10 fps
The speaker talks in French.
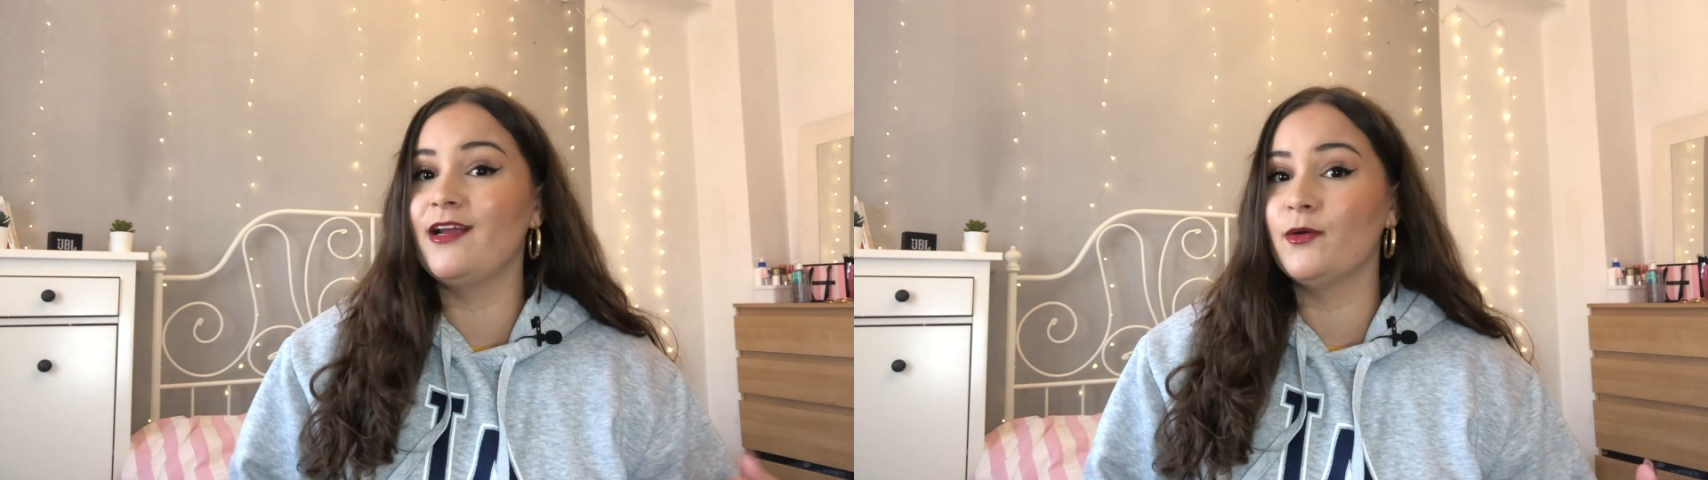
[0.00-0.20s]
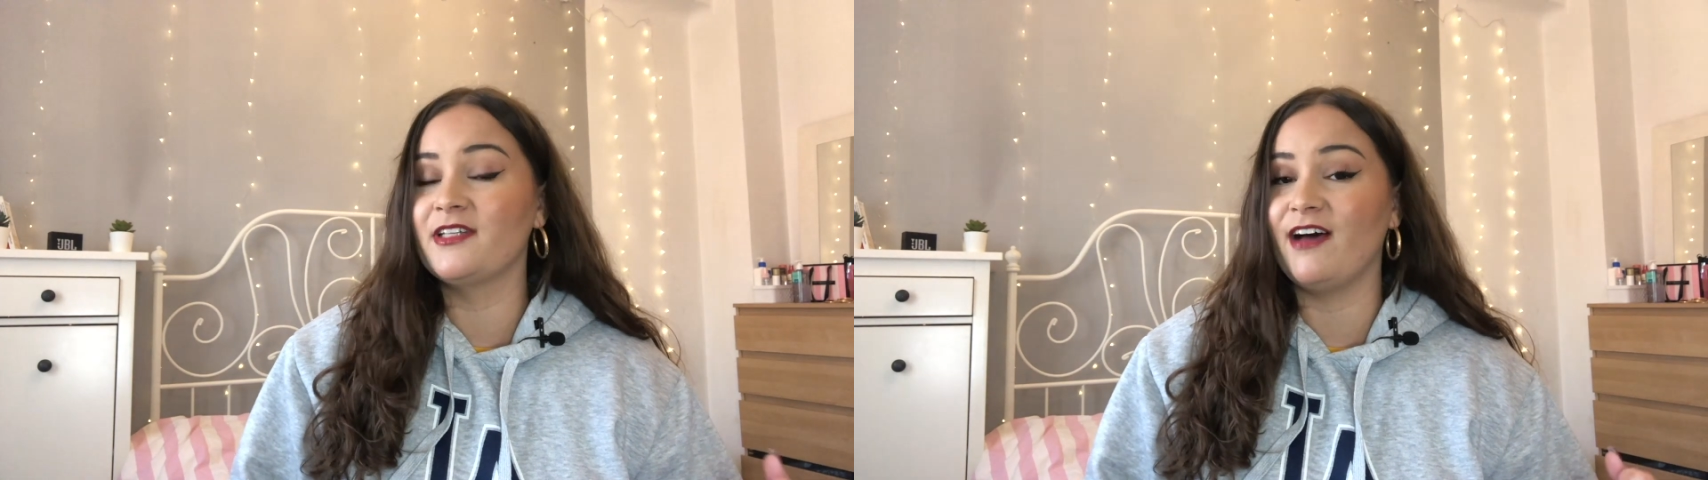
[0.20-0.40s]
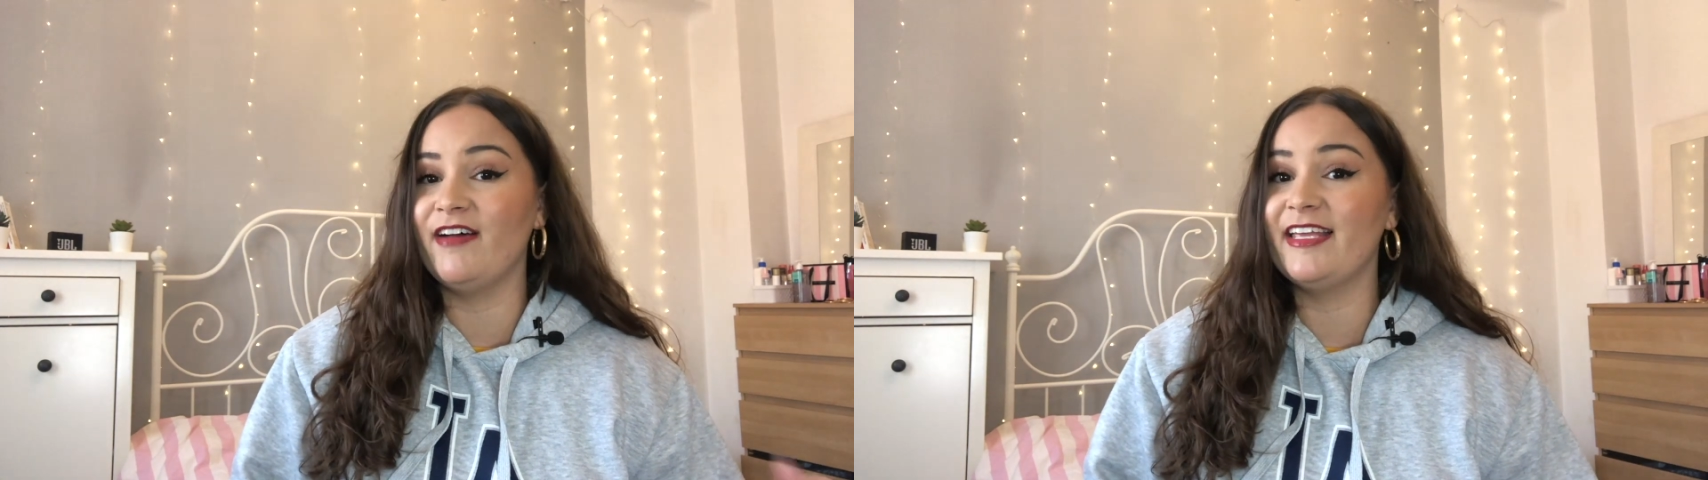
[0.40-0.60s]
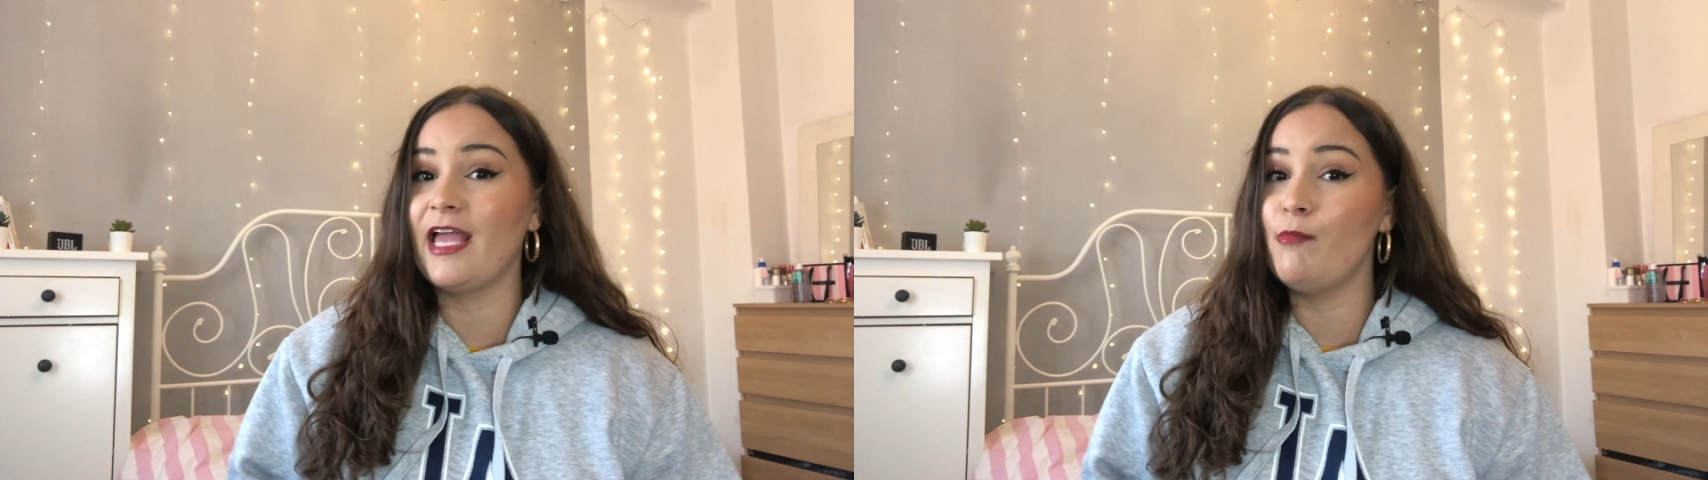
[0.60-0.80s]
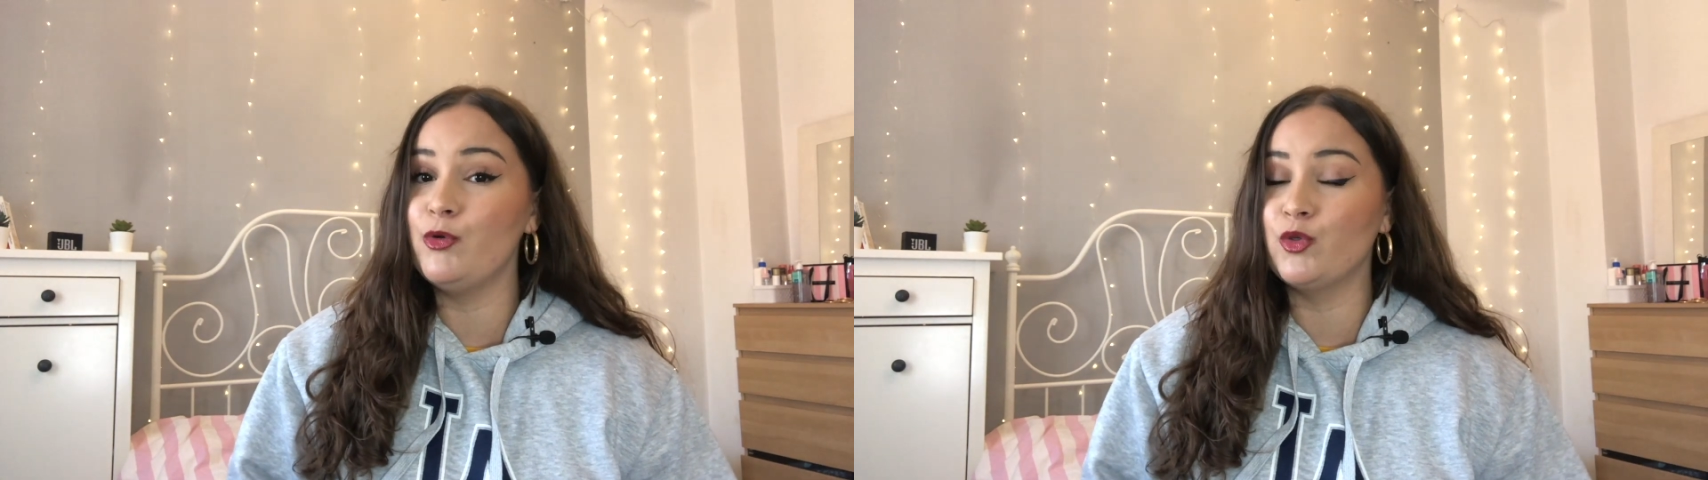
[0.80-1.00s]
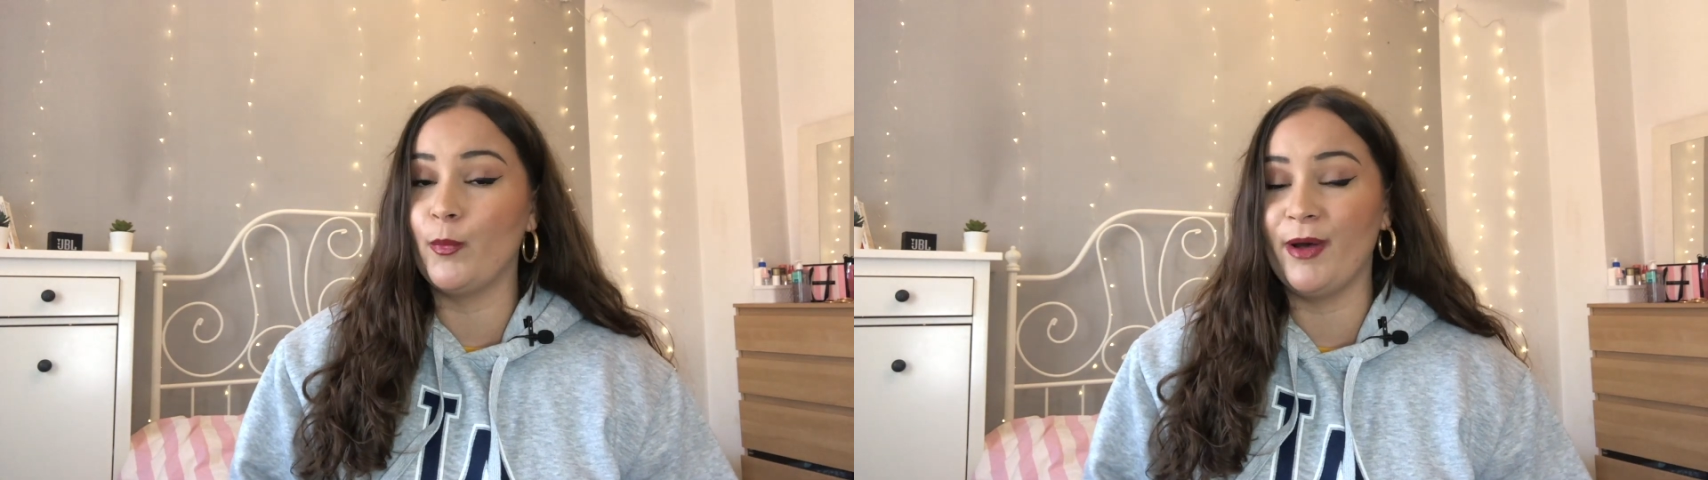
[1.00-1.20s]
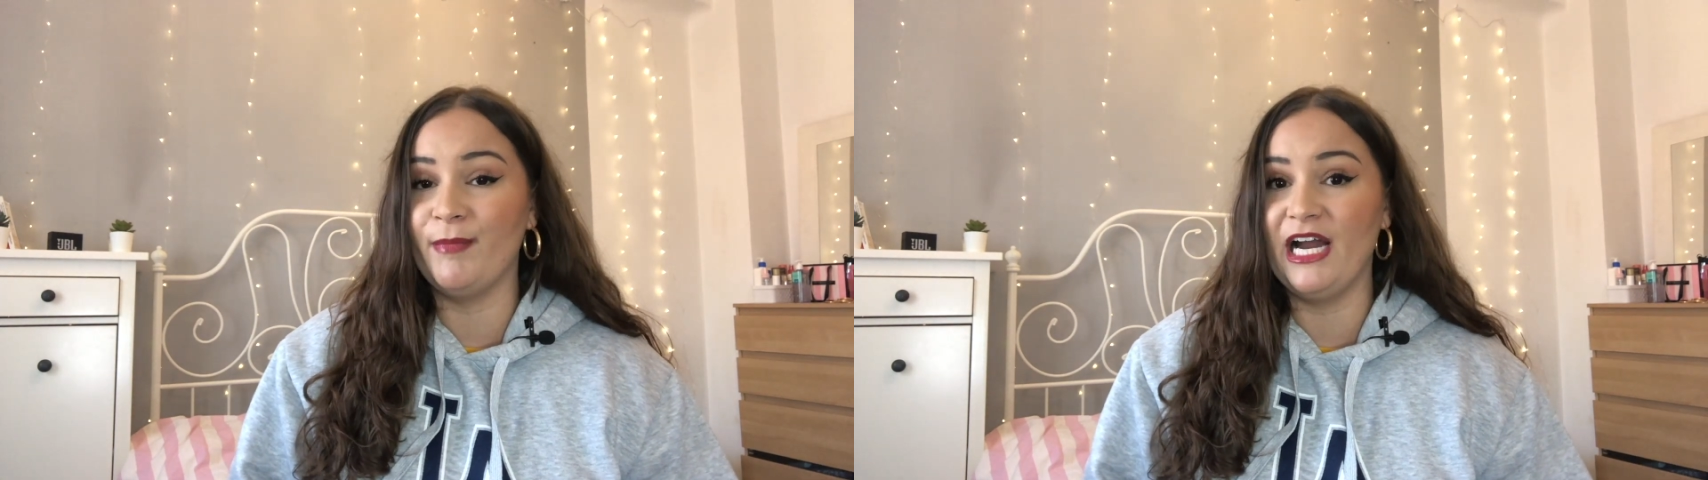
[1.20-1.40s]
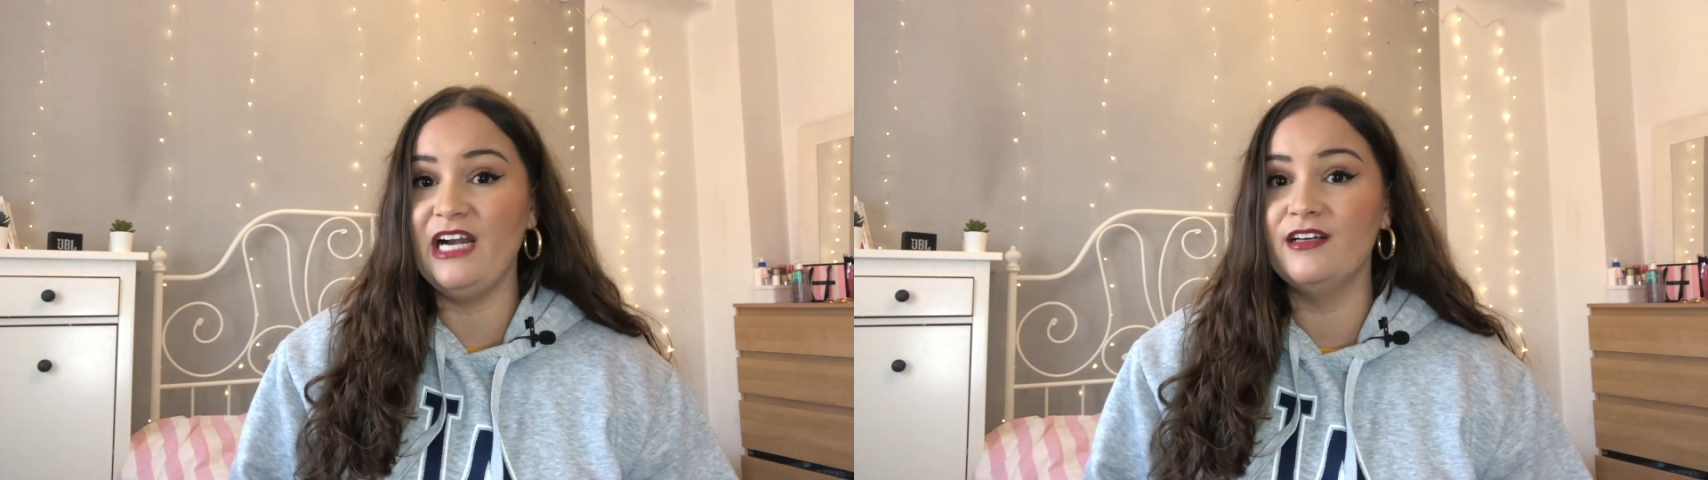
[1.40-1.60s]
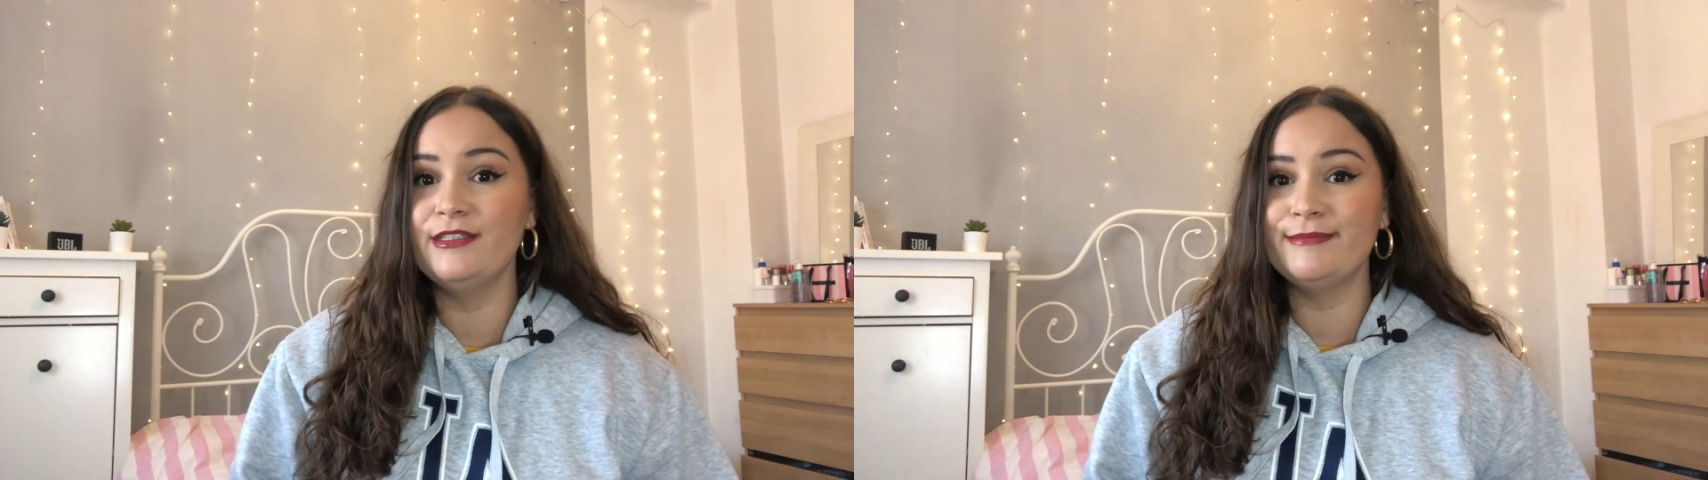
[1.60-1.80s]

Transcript: que le travail est plutôt pas mal.